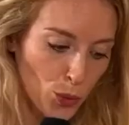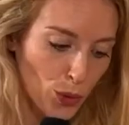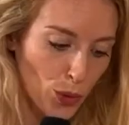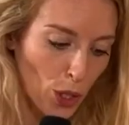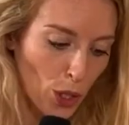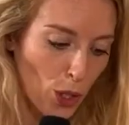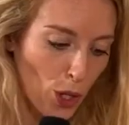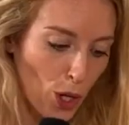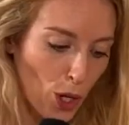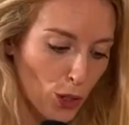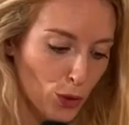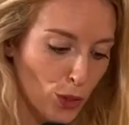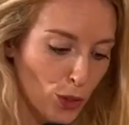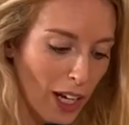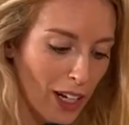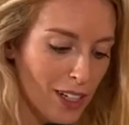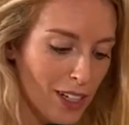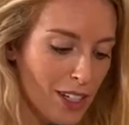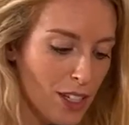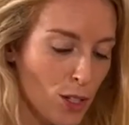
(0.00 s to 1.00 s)
l'heure de
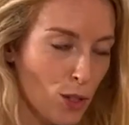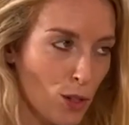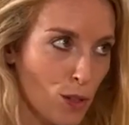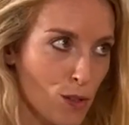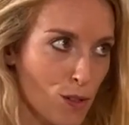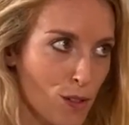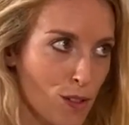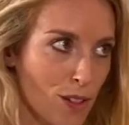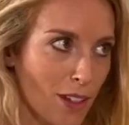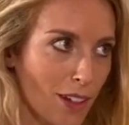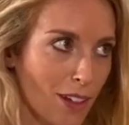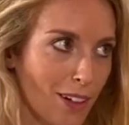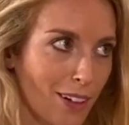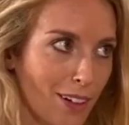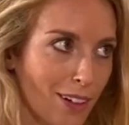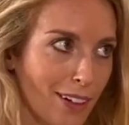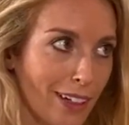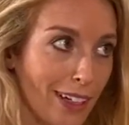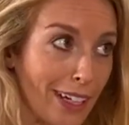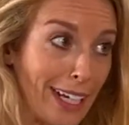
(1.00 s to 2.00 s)
la résilience
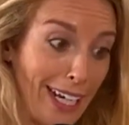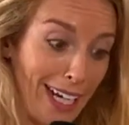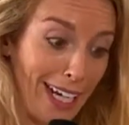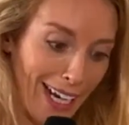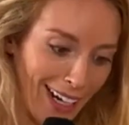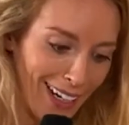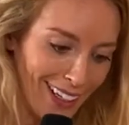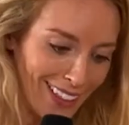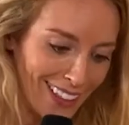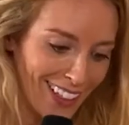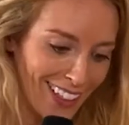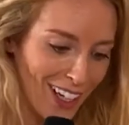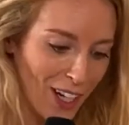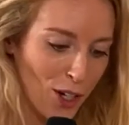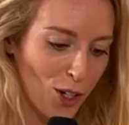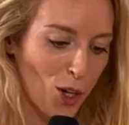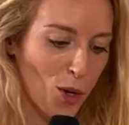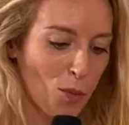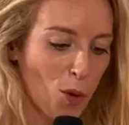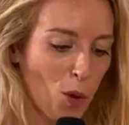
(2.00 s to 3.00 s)
est là.
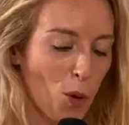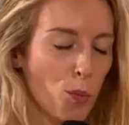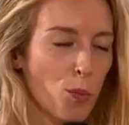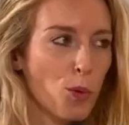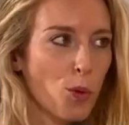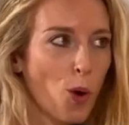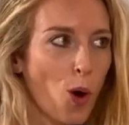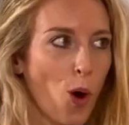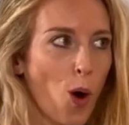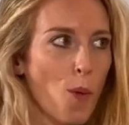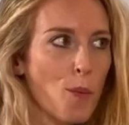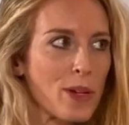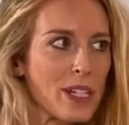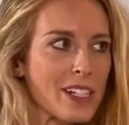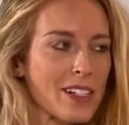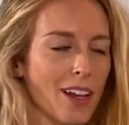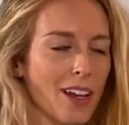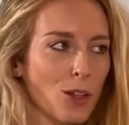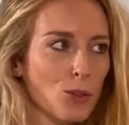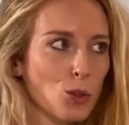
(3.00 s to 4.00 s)
Comment on peut
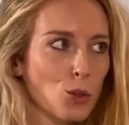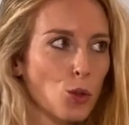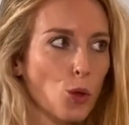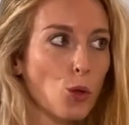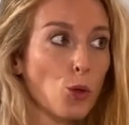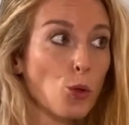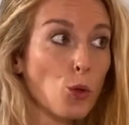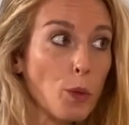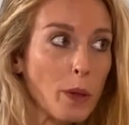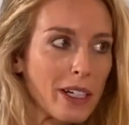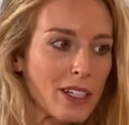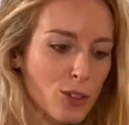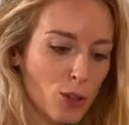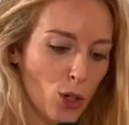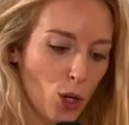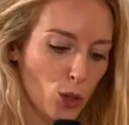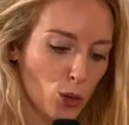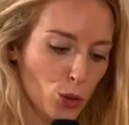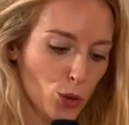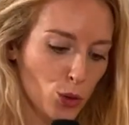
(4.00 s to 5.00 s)
empêcher un autre
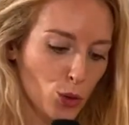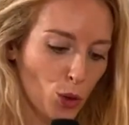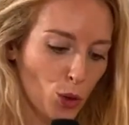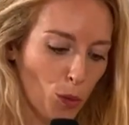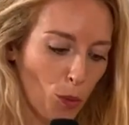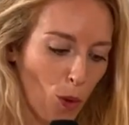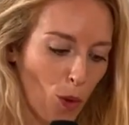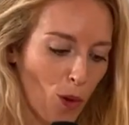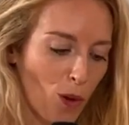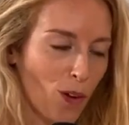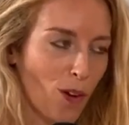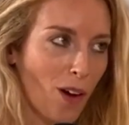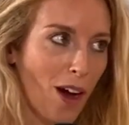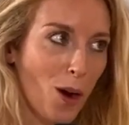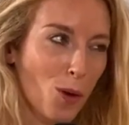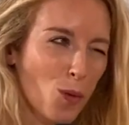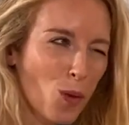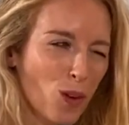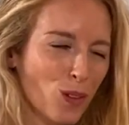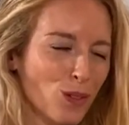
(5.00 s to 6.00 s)
lubrizol justement euh, à
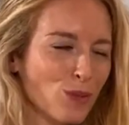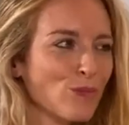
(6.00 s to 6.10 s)
Rouen